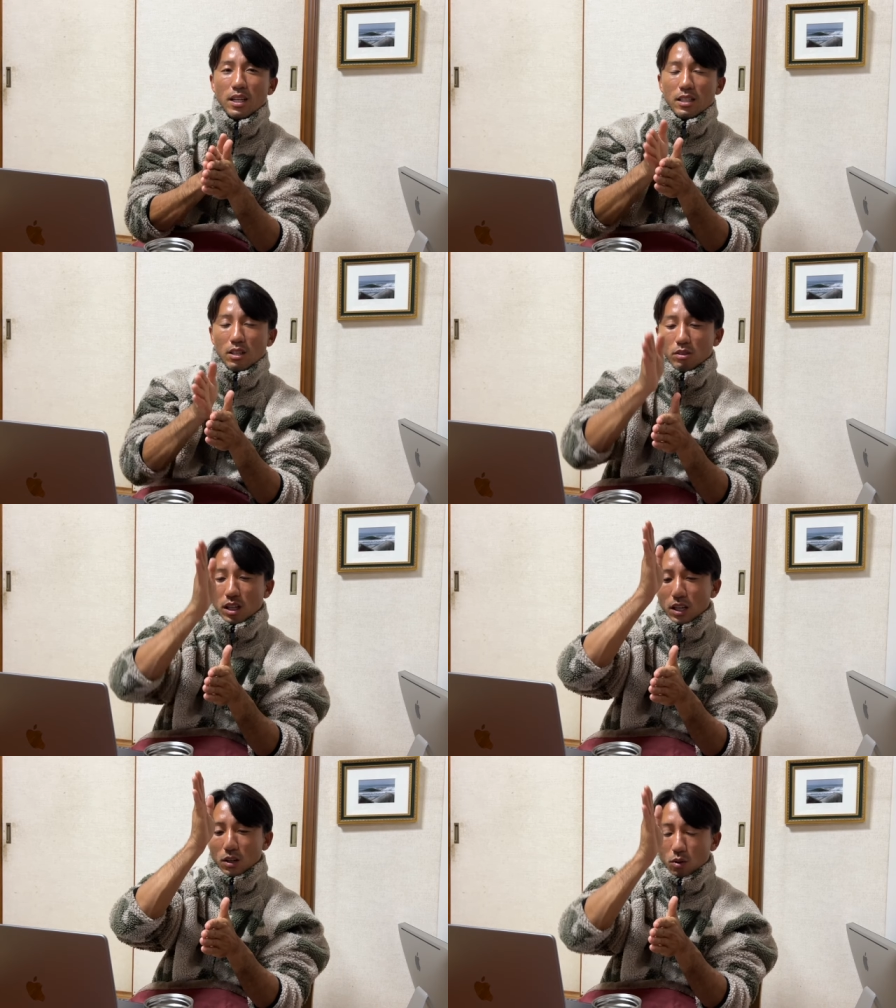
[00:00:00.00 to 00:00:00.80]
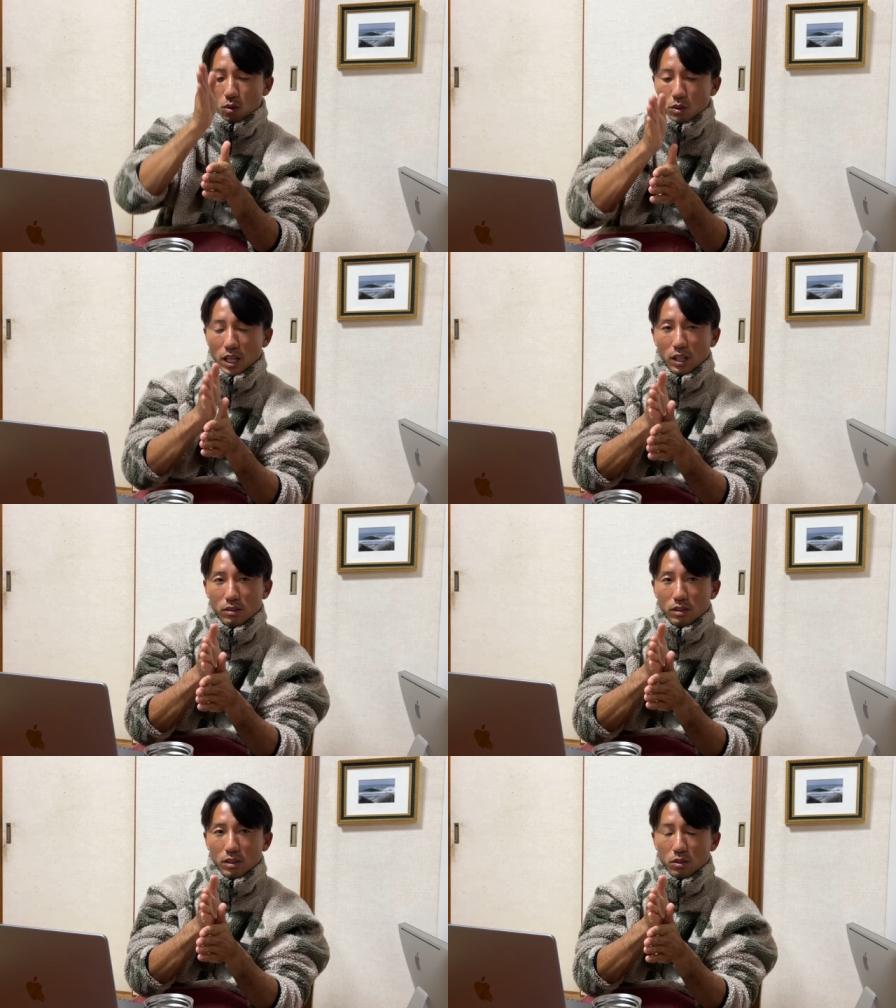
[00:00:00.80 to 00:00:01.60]
なのでここを狙う
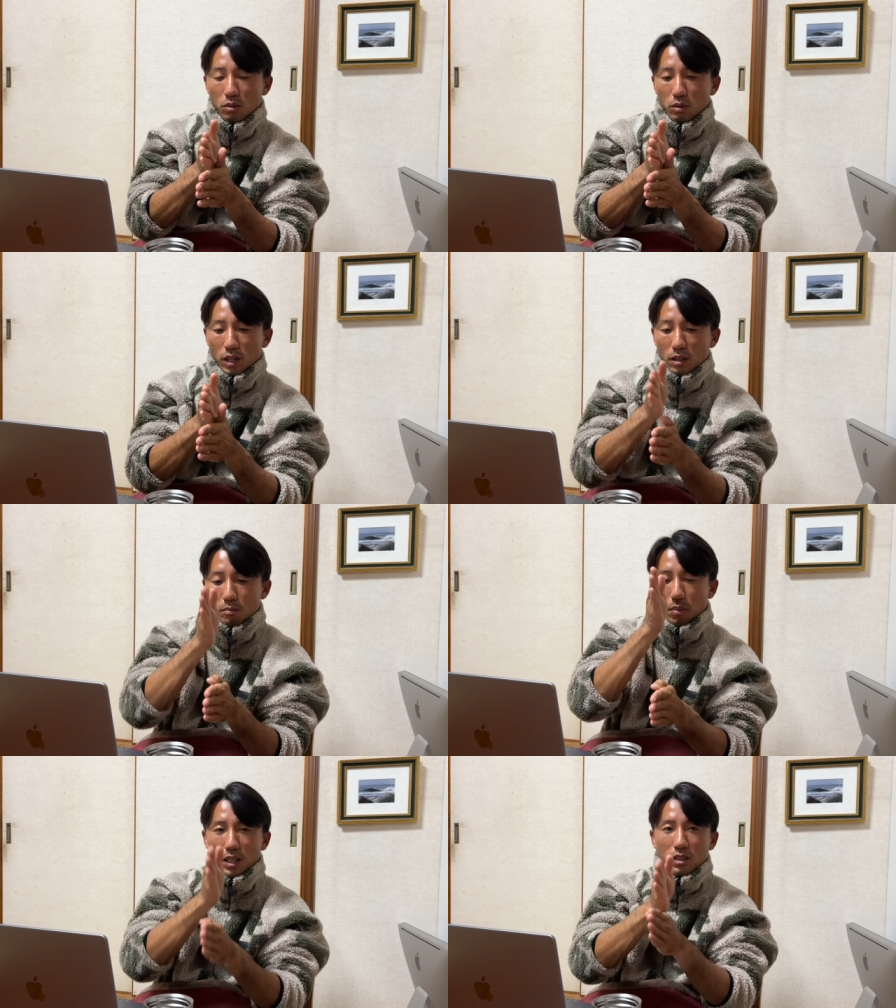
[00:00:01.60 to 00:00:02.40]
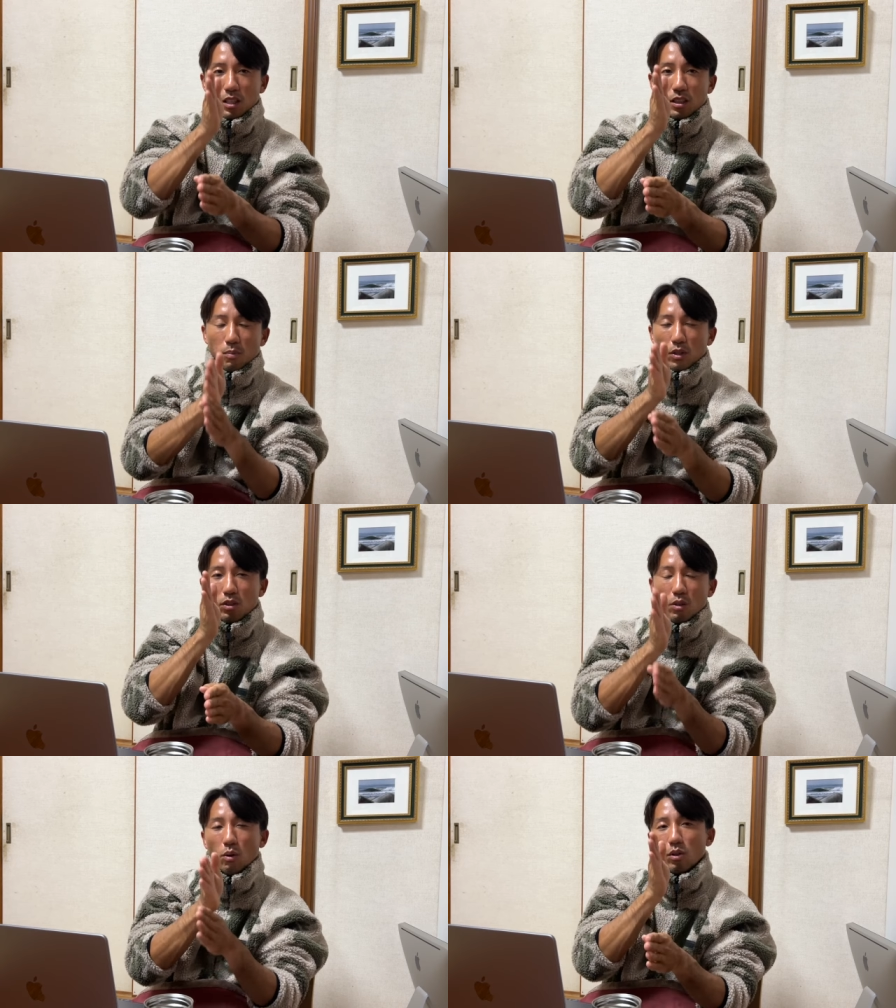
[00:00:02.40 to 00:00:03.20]
ということは
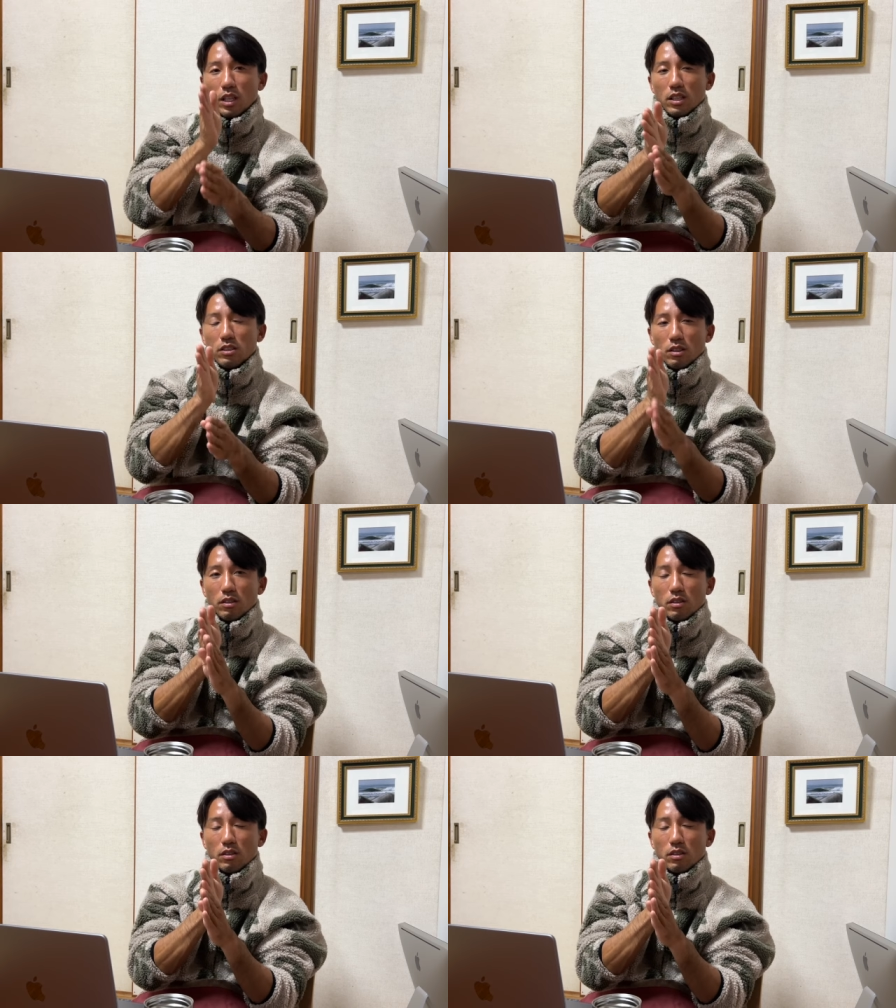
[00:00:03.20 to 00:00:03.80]
バッティングポイントはここなんですよ